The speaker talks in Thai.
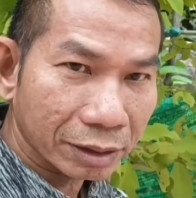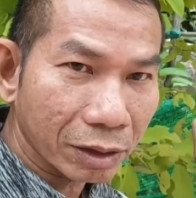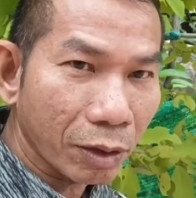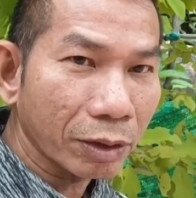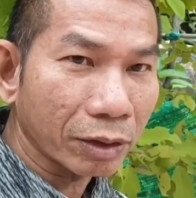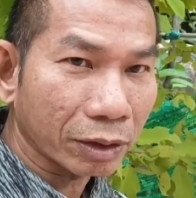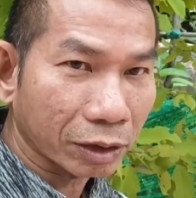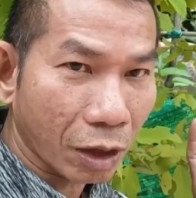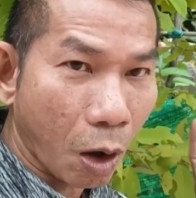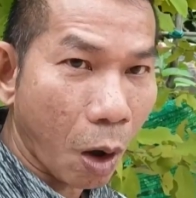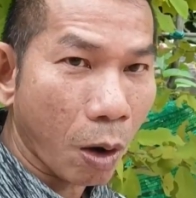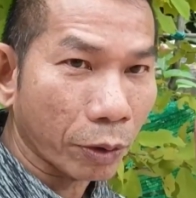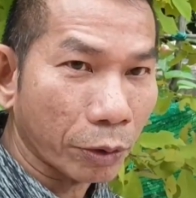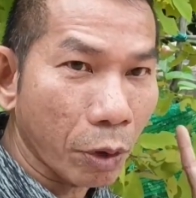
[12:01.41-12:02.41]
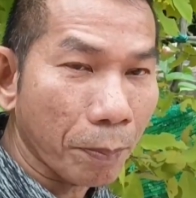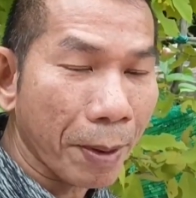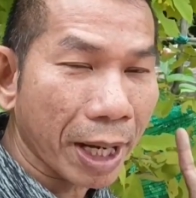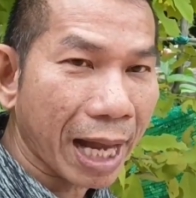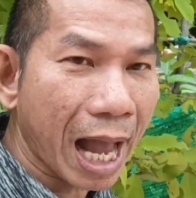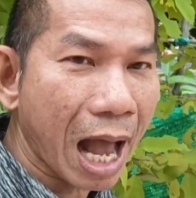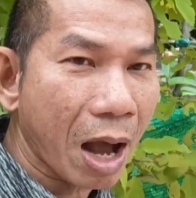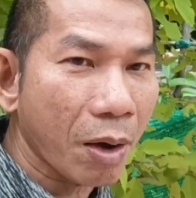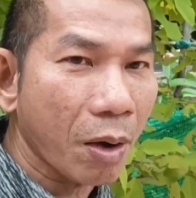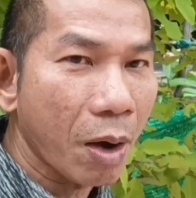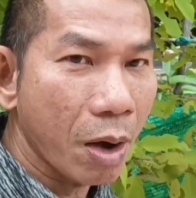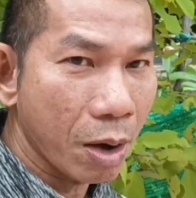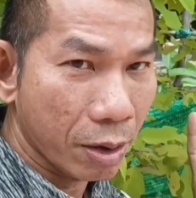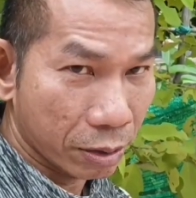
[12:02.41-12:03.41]
ต้นทองนพเก้า
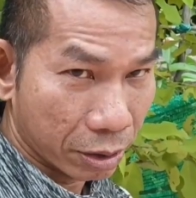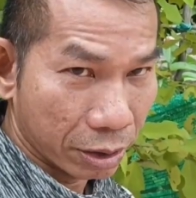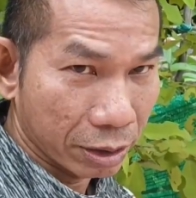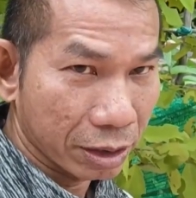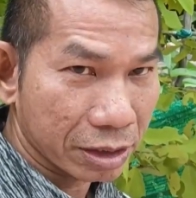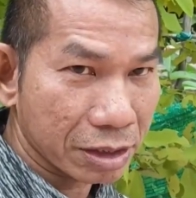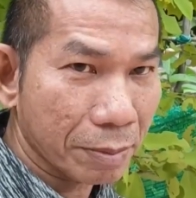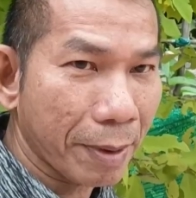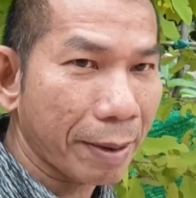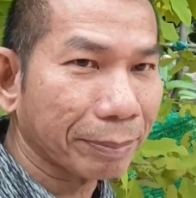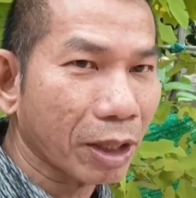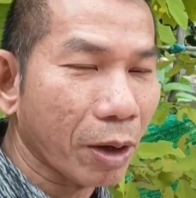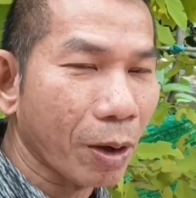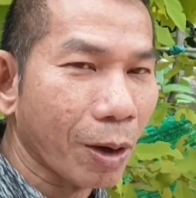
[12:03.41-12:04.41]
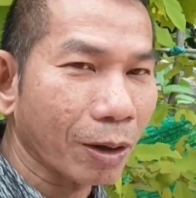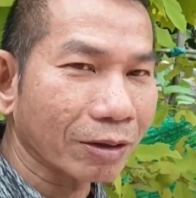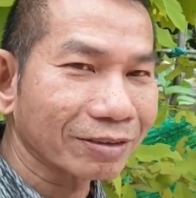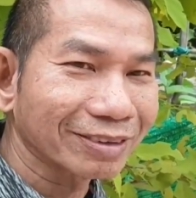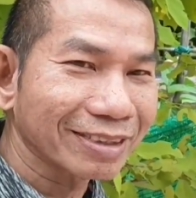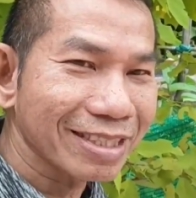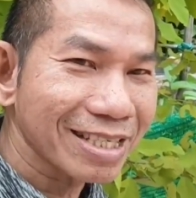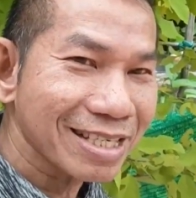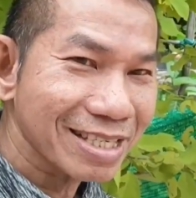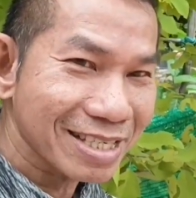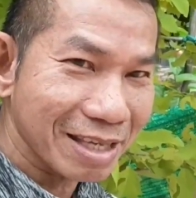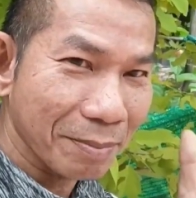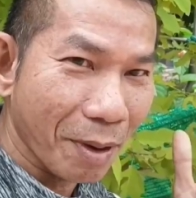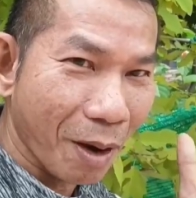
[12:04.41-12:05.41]
หรือชแมบทอง
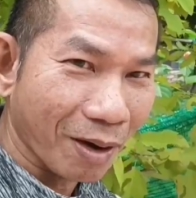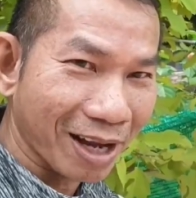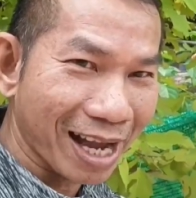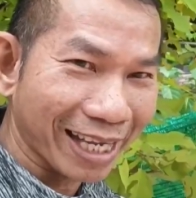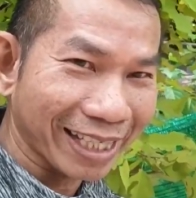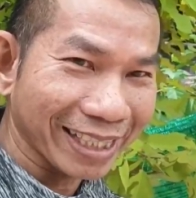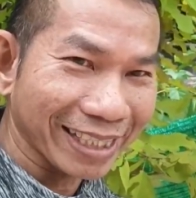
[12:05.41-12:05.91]
สีบอกให้